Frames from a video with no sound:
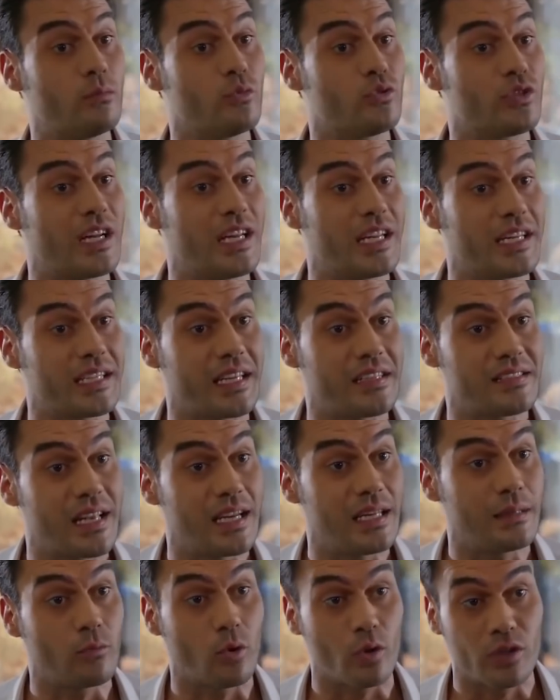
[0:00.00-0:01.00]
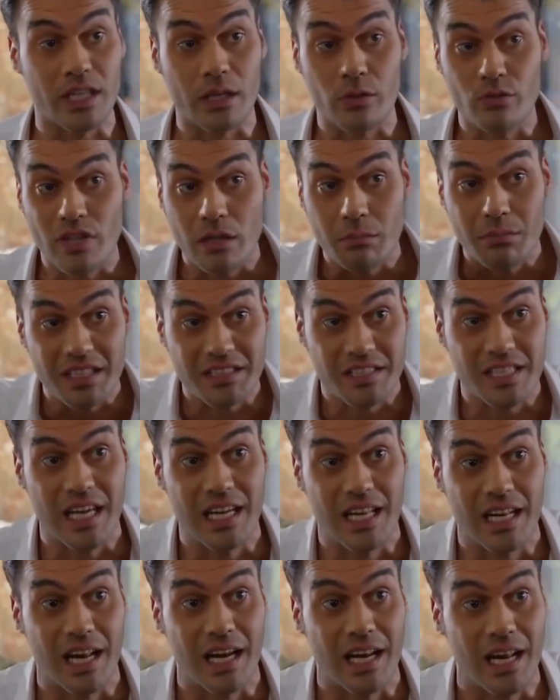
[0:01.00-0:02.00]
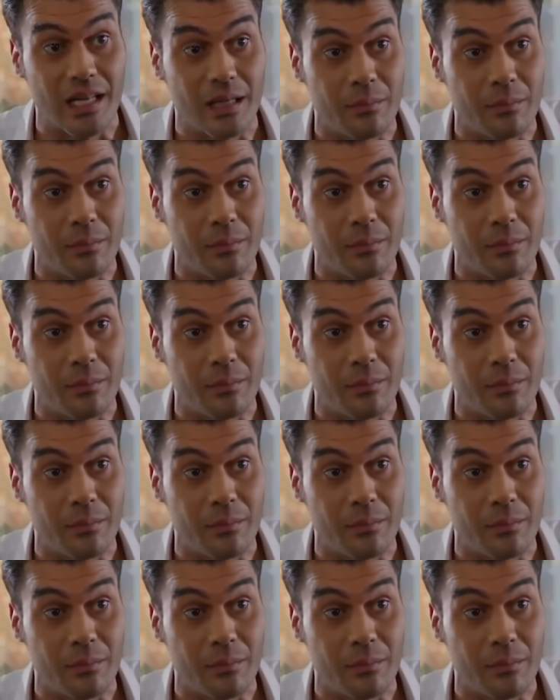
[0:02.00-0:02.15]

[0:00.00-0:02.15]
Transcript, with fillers: Güzel müzeleri gezelim. Oradan güzel maskeler